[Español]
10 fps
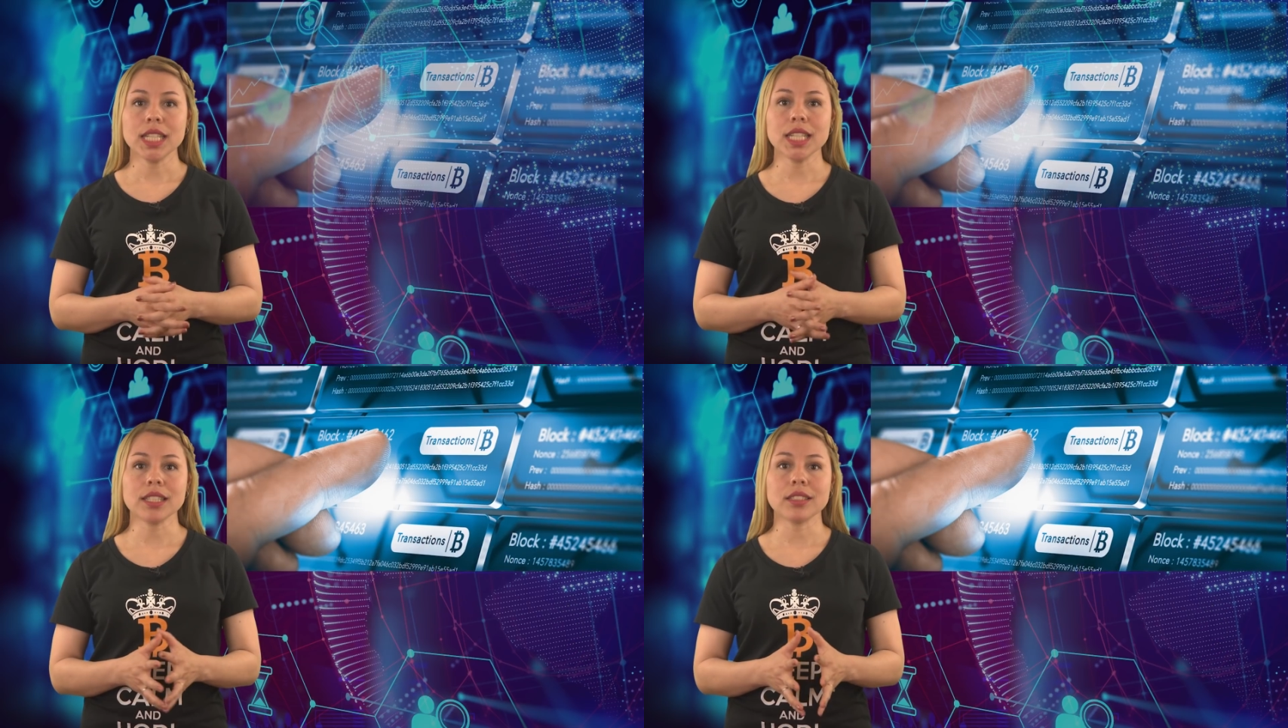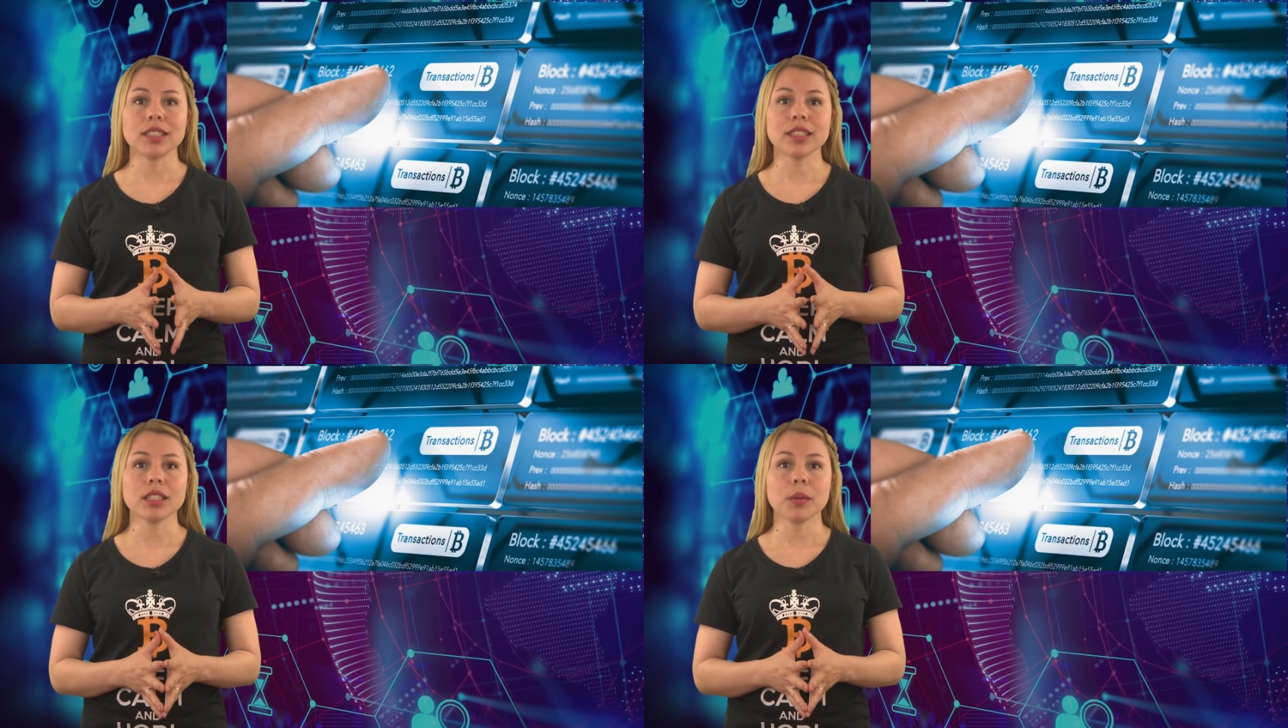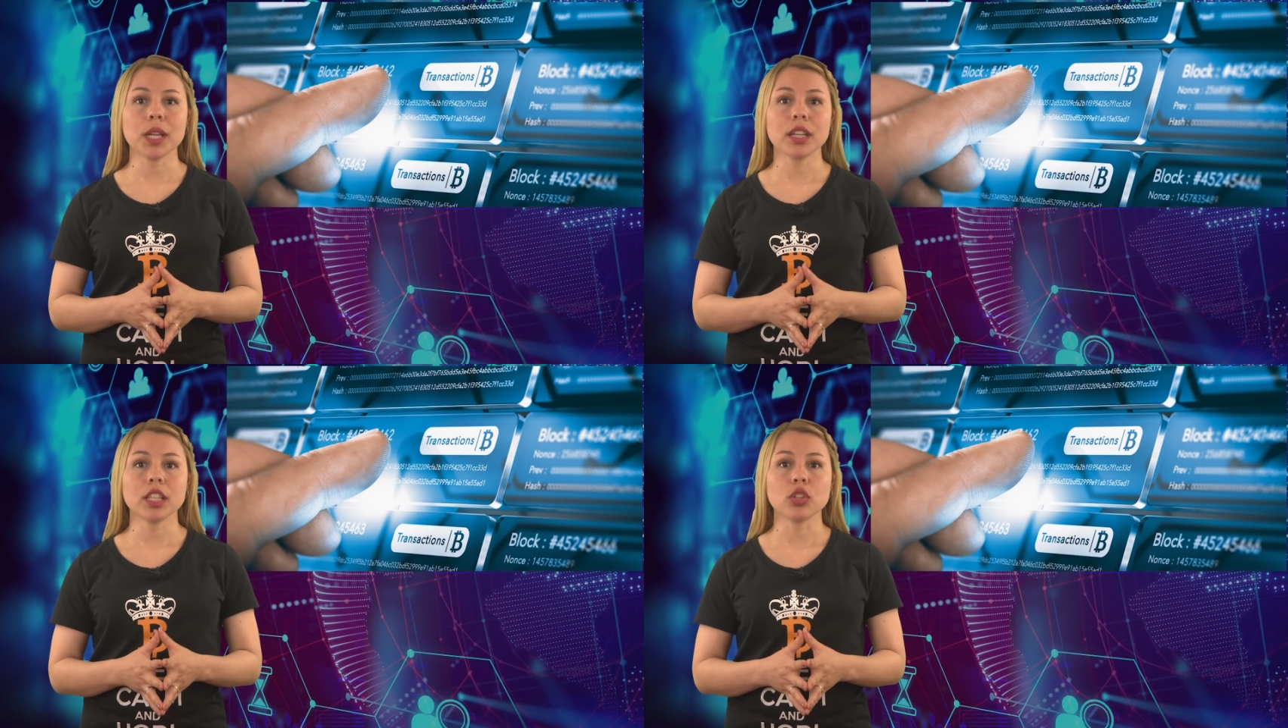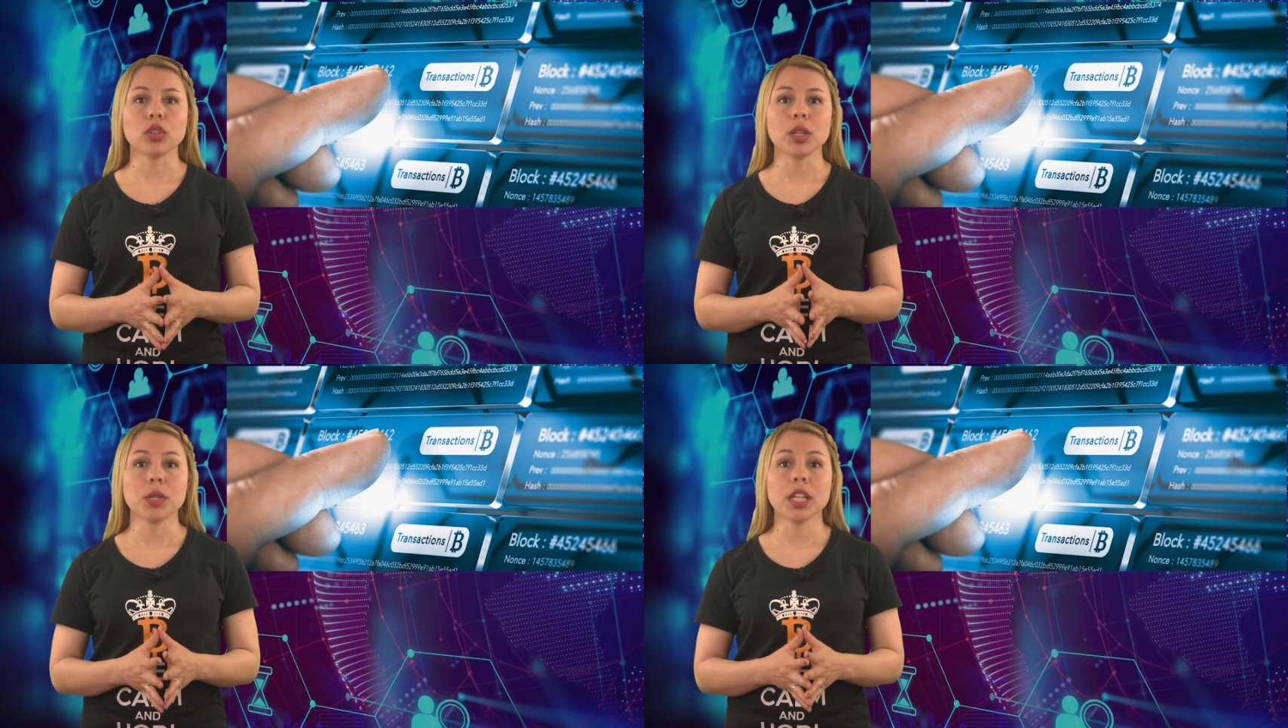necesitan saber de
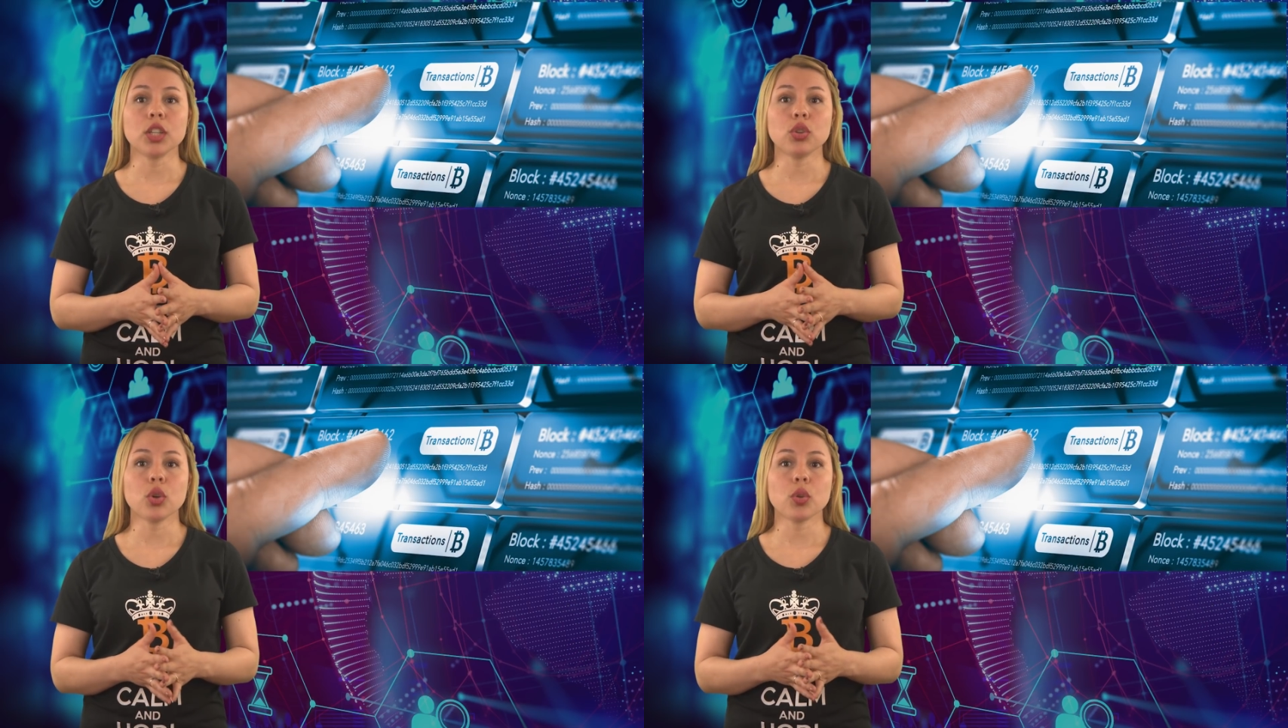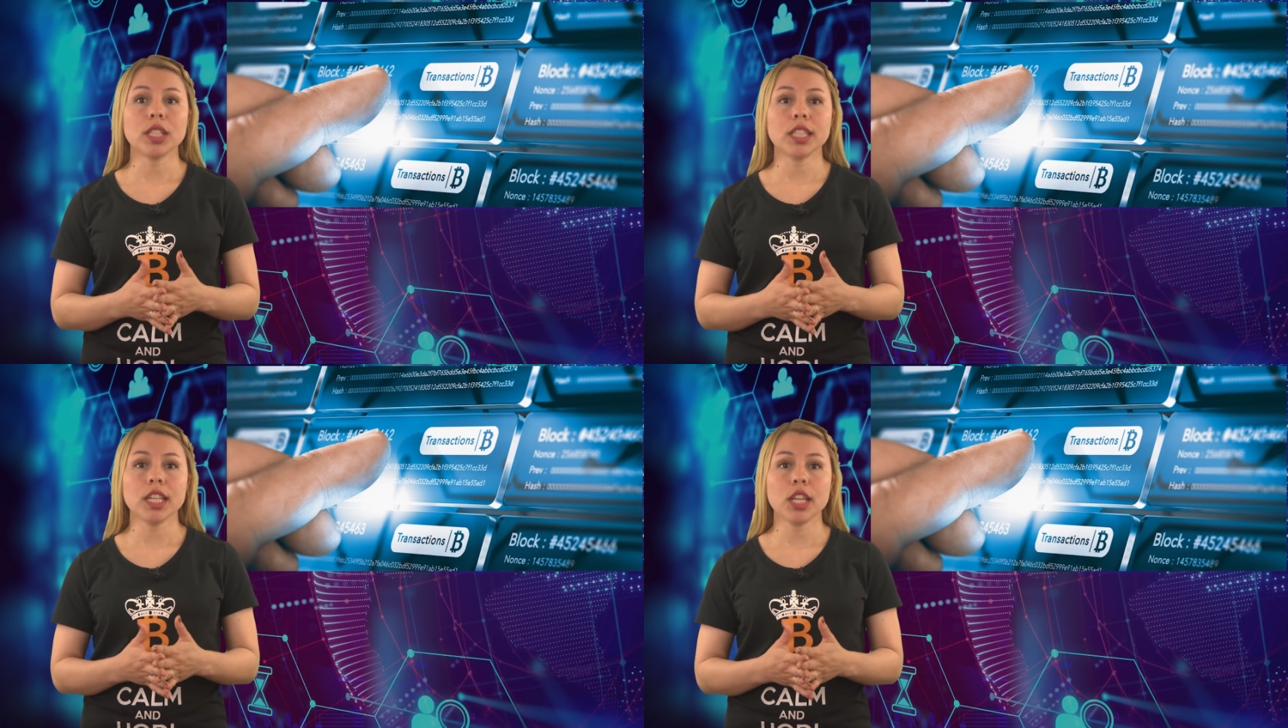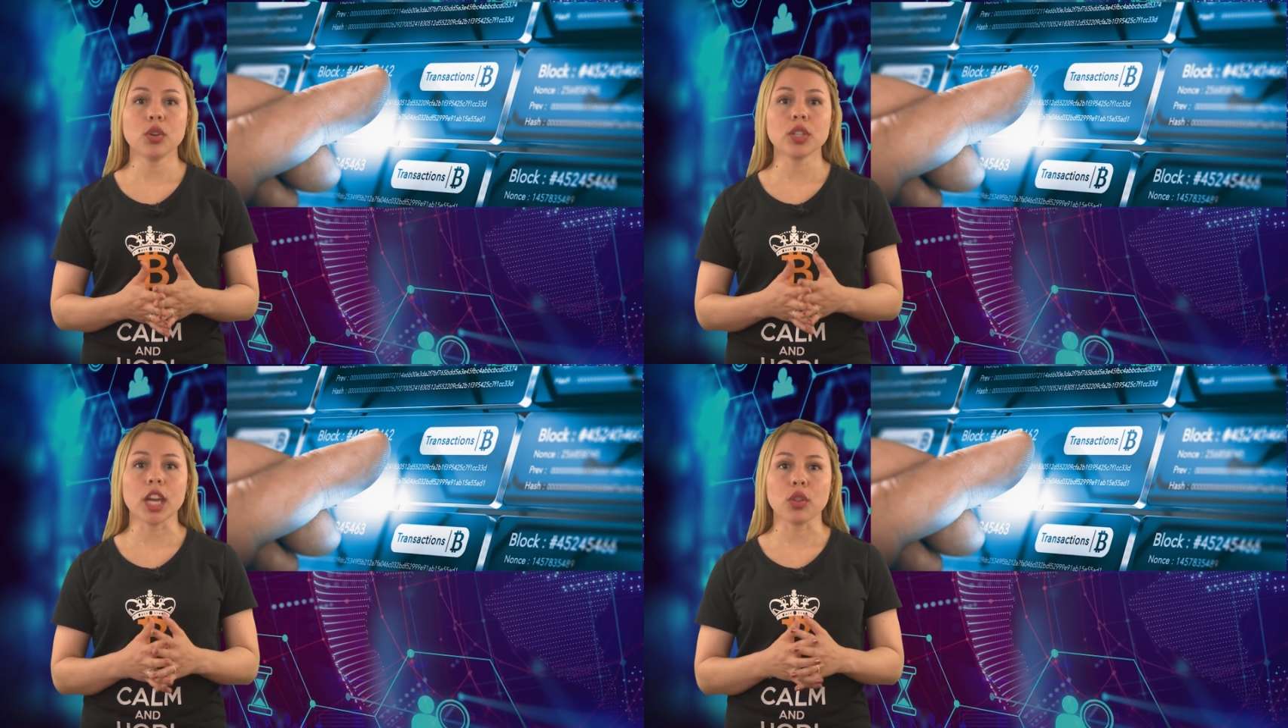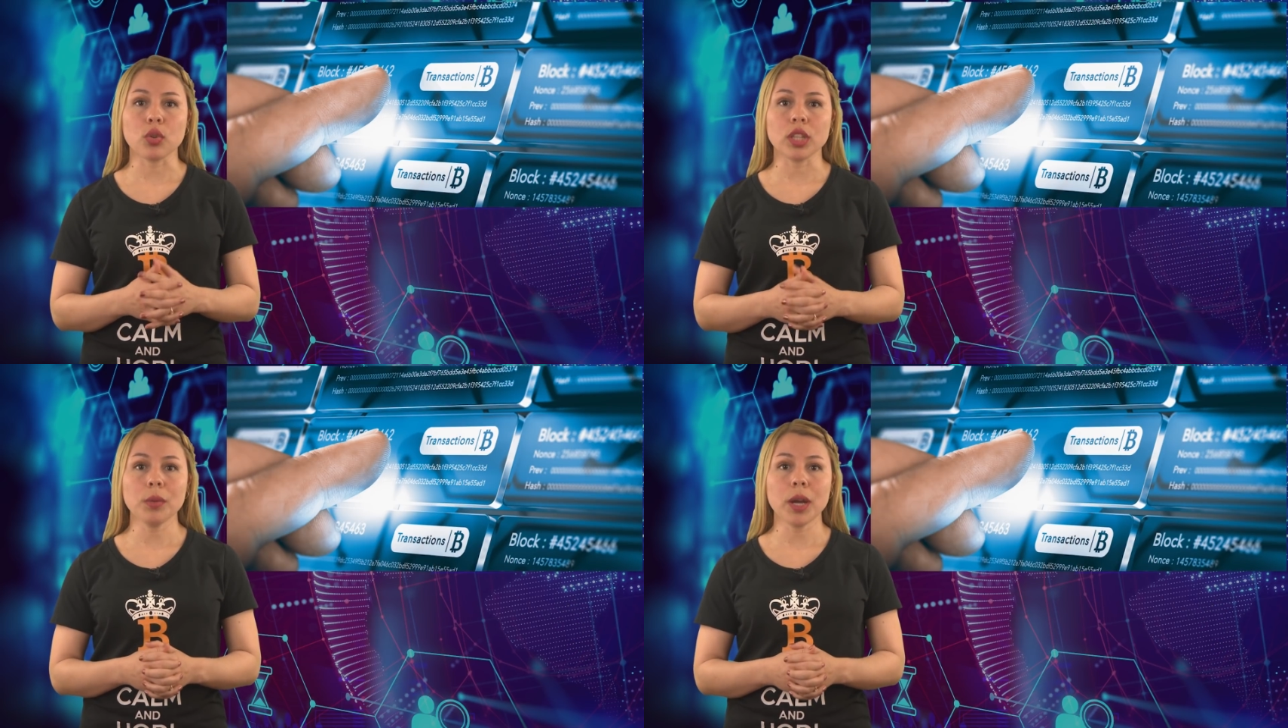dónde viene todo el dinero y a
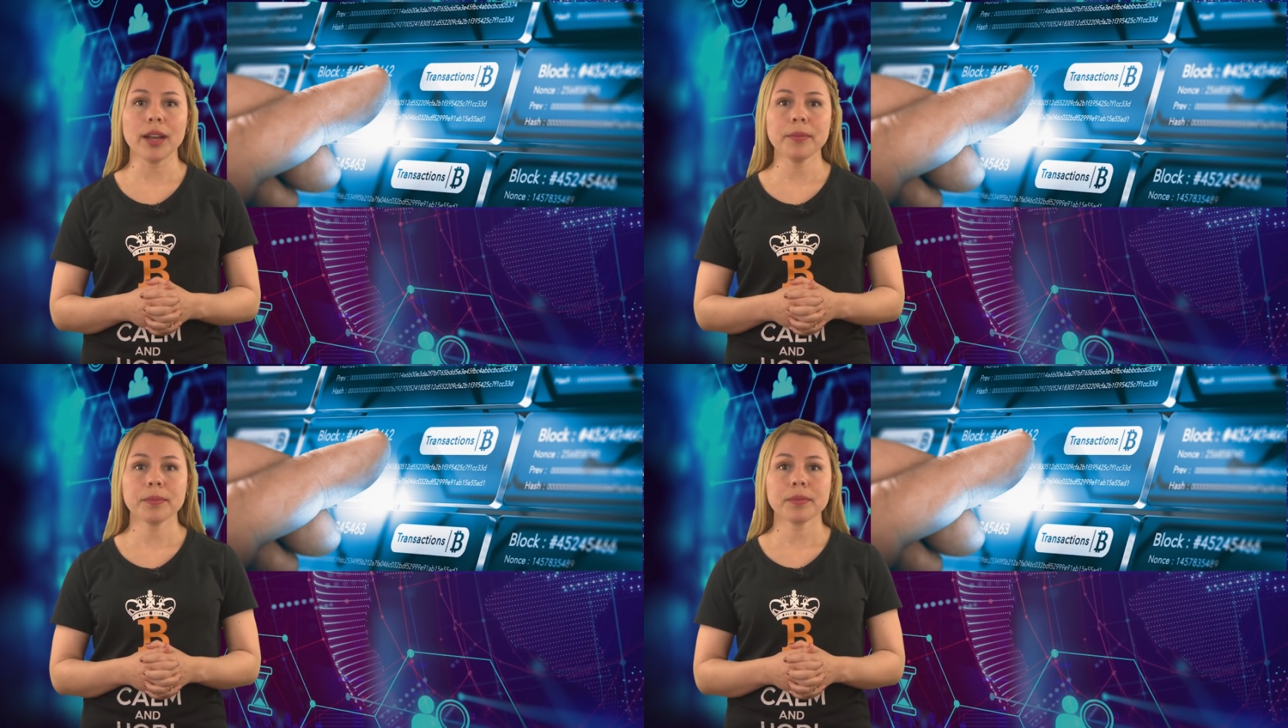dónde va.